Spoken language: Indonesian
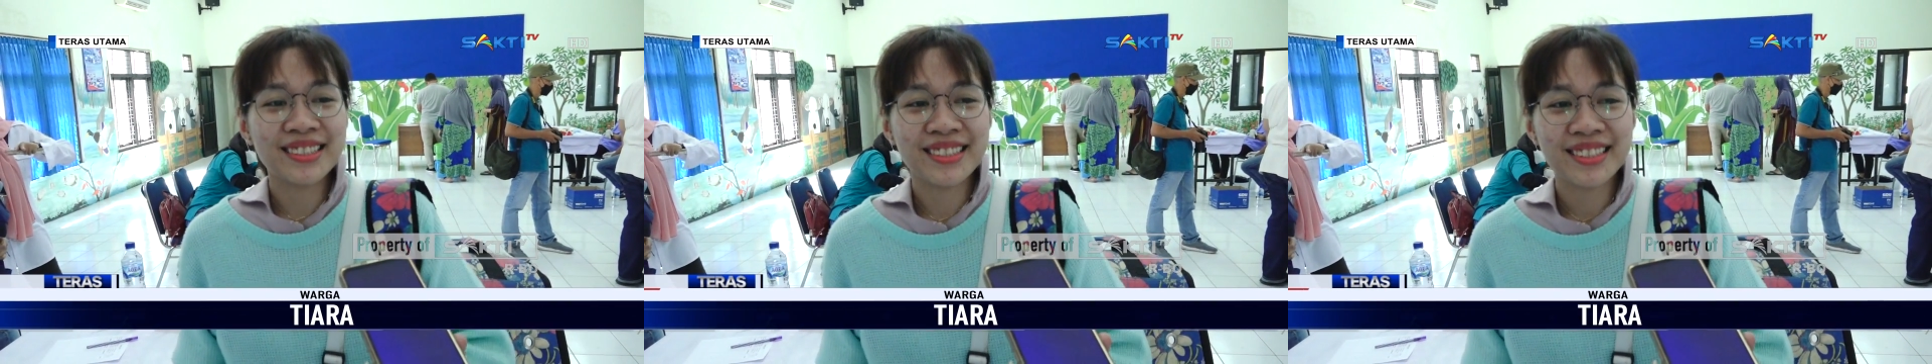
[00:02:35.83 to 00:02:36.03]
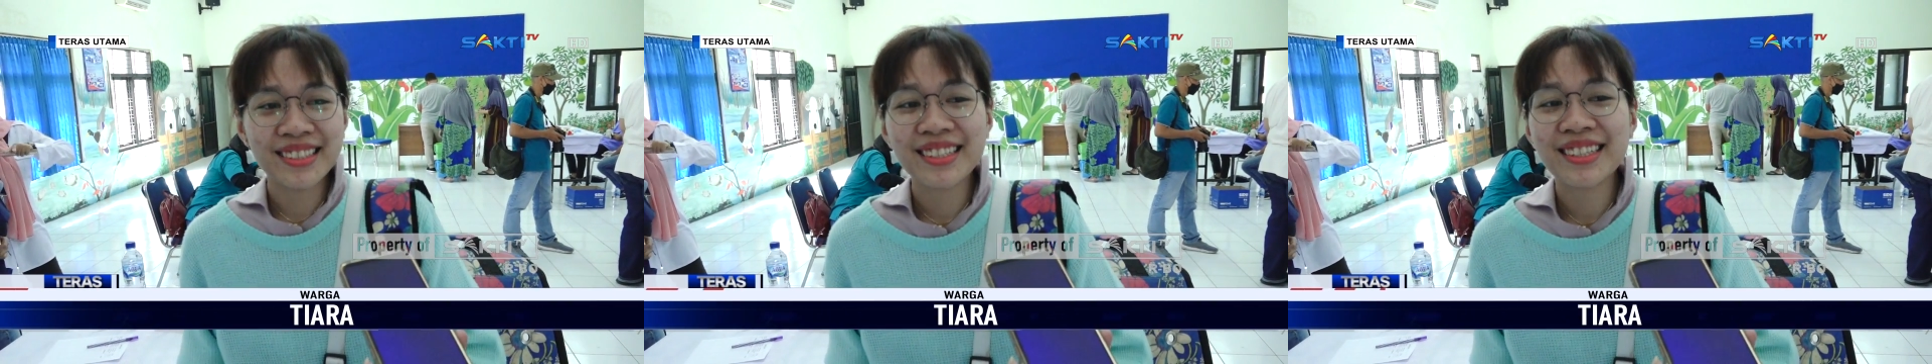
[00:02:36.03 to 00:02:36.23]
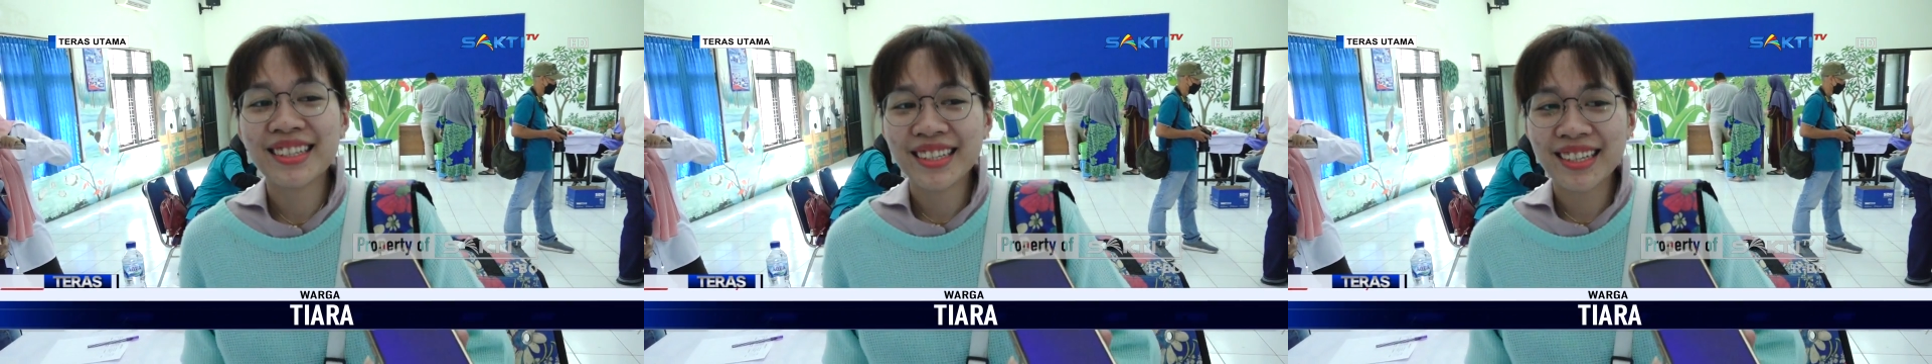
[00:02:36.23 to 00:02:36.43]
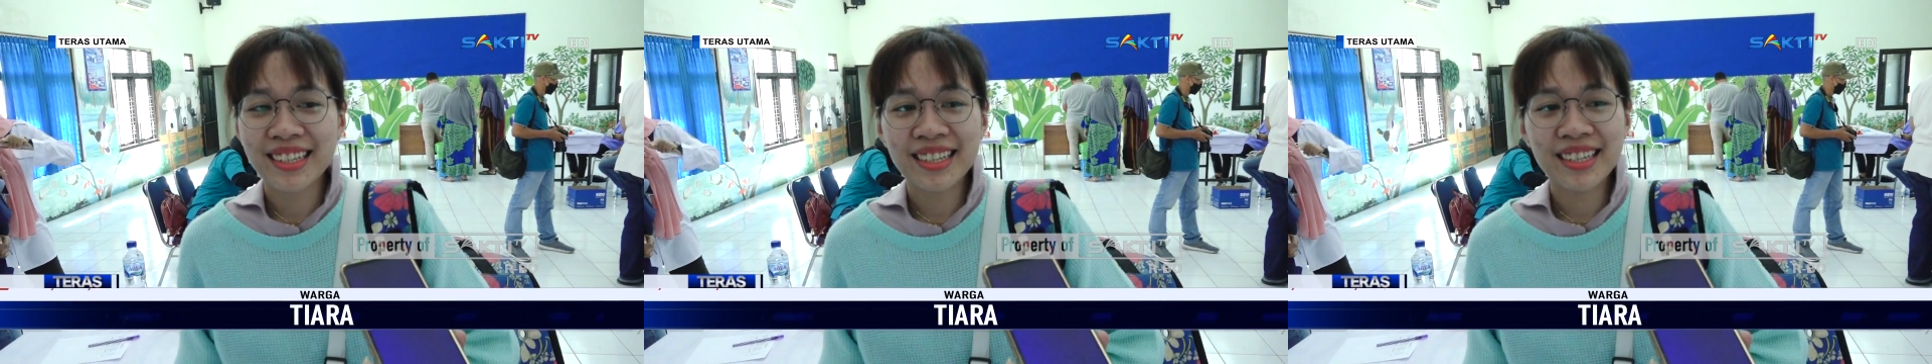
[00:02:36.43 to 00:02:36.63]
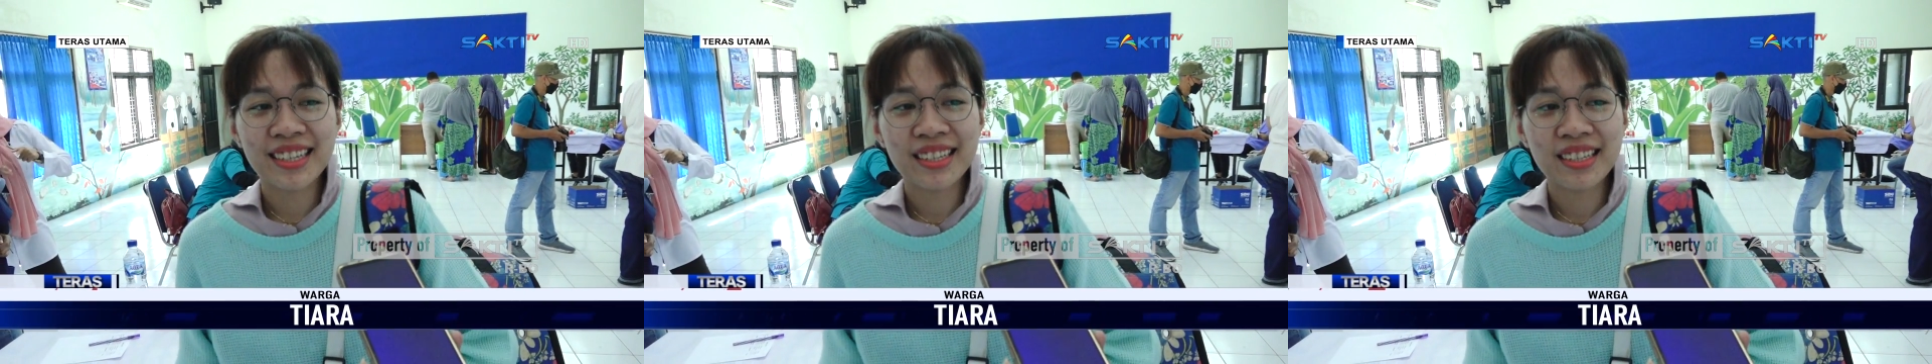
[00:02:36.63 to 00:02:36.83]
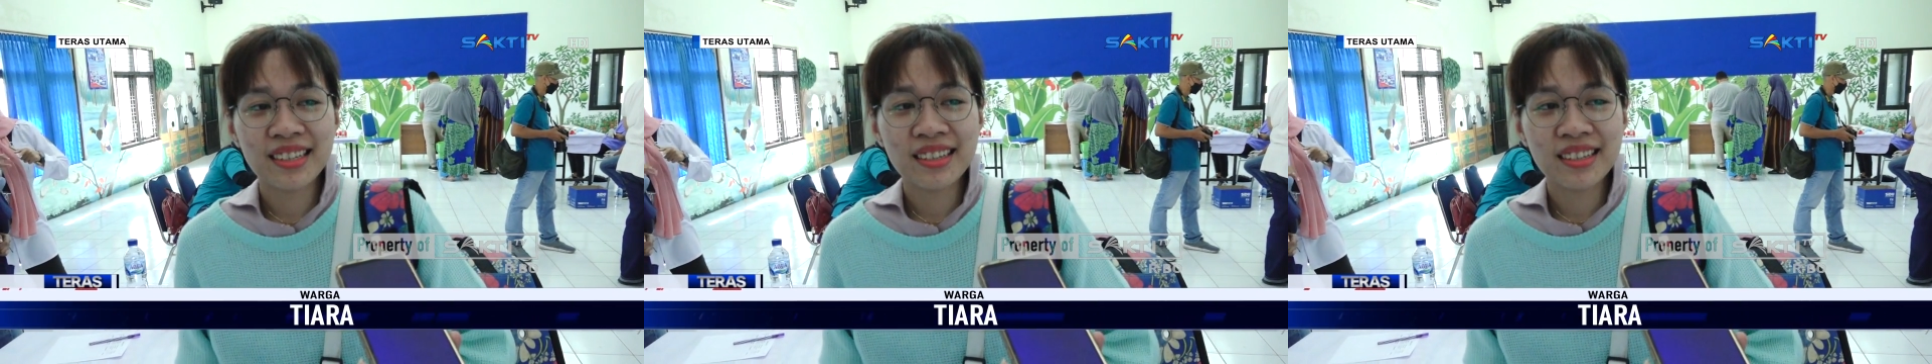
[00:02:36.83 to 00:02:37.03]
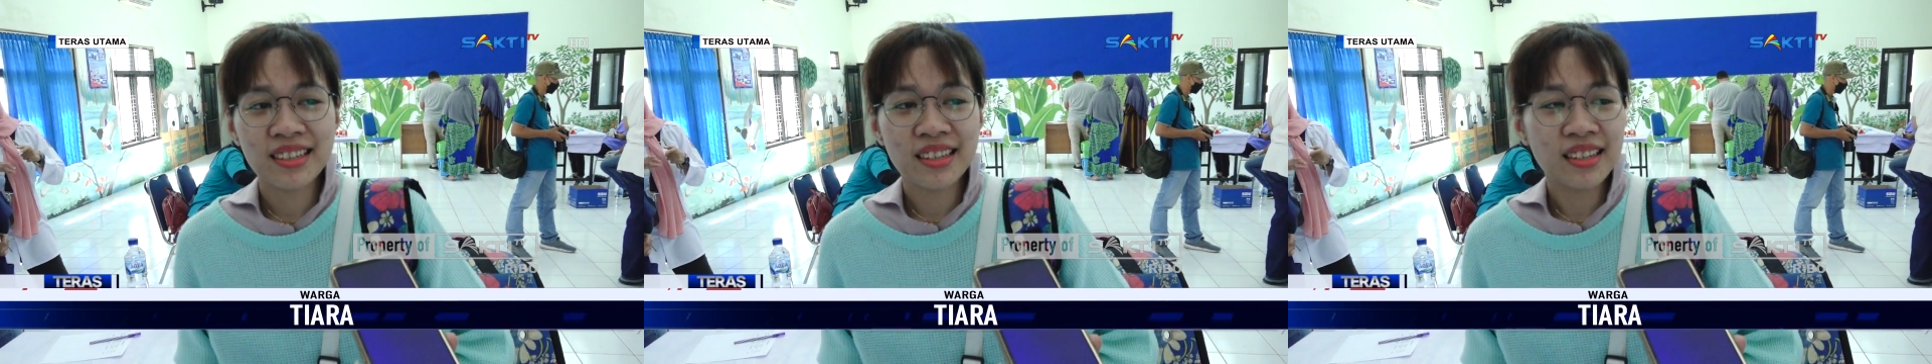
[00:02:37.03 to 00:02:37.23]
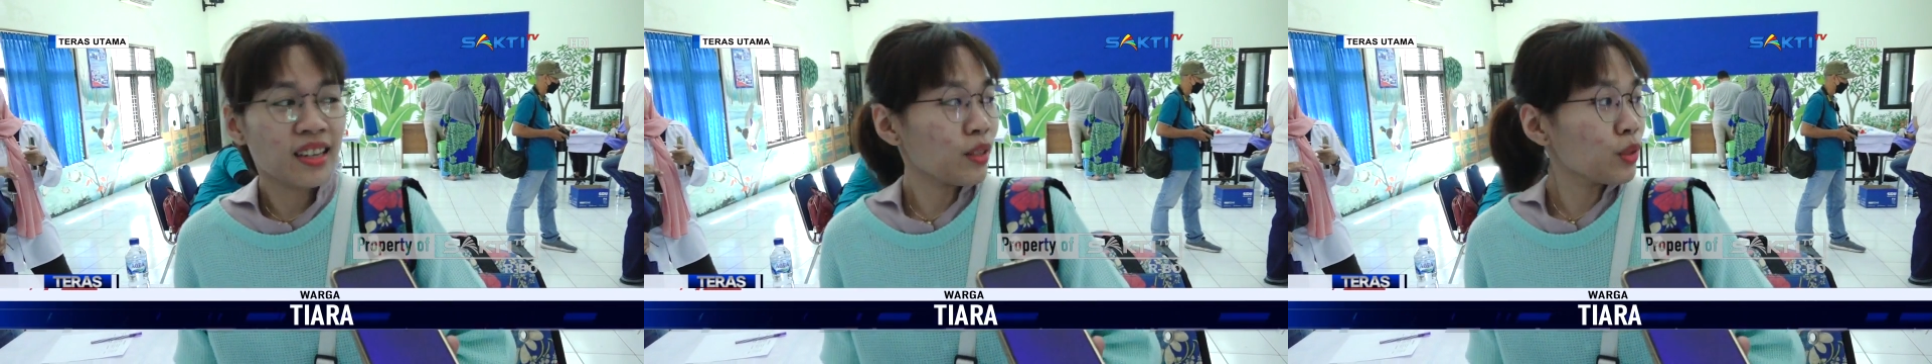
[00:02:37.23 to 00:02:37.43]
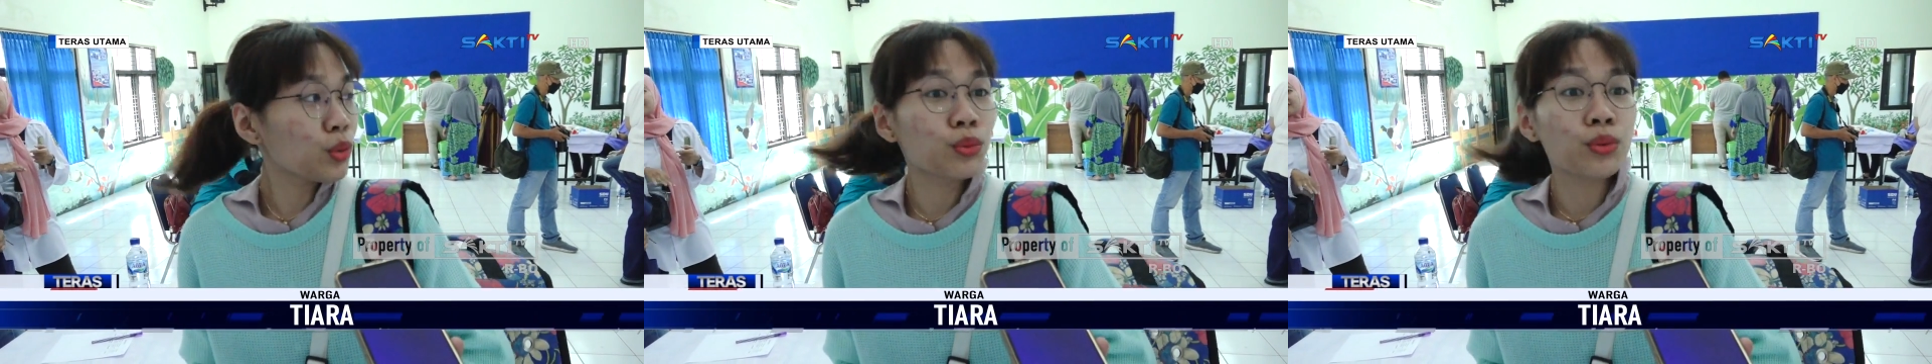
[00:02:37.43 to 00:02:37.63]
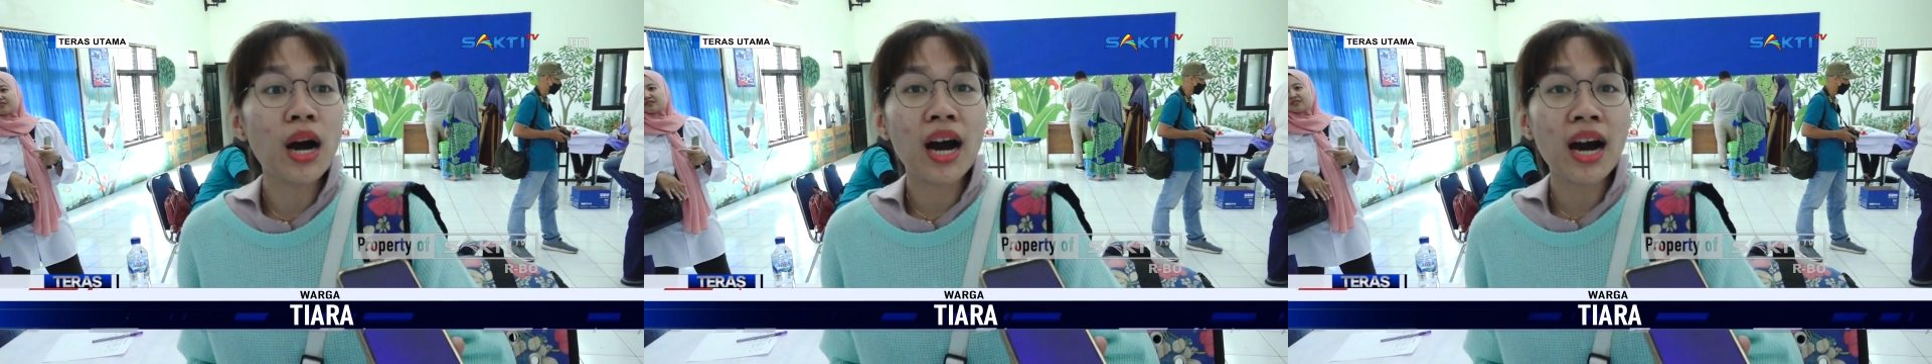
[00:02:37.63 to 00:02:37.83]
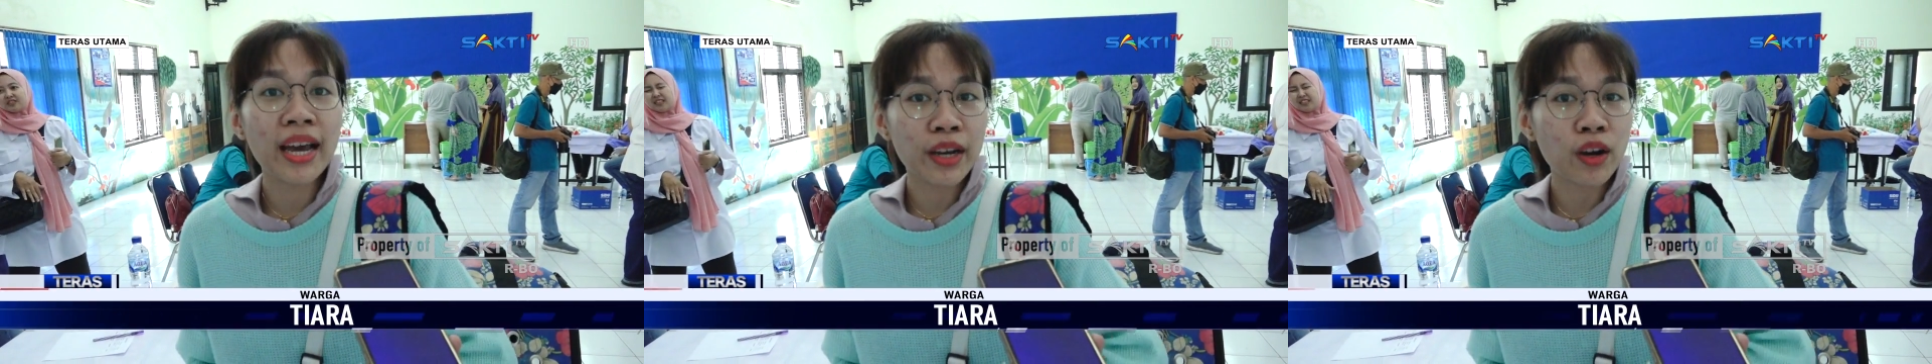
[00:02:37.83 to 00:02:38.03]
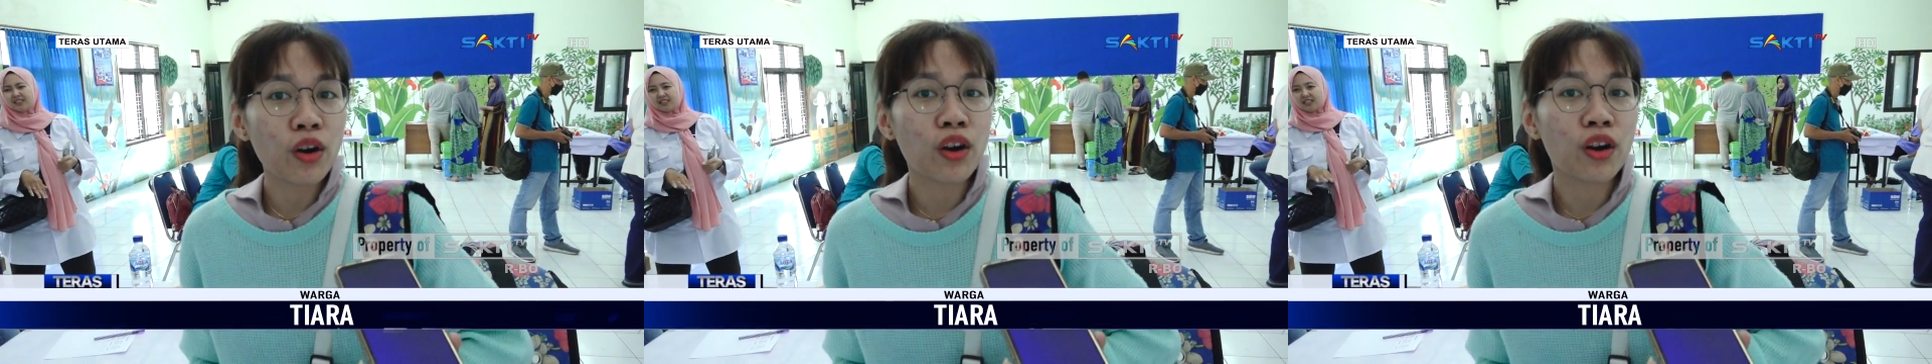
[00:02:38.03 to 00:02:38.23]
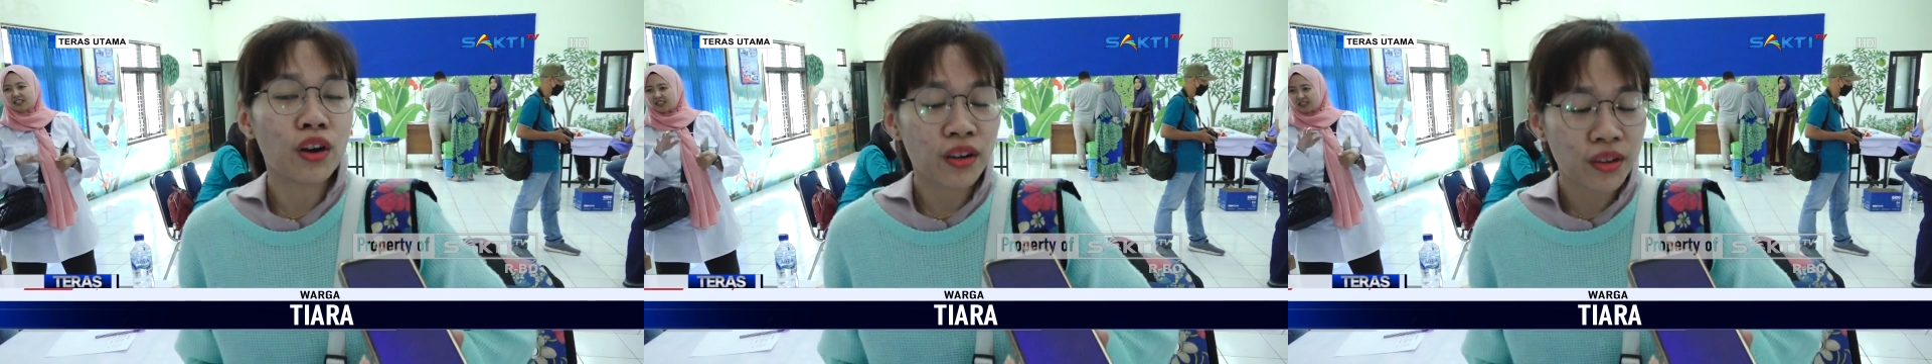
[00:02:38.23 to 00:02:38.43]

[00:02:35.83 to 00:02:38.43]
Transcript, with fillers: Ada berapa yang dibawa? Dua ekor.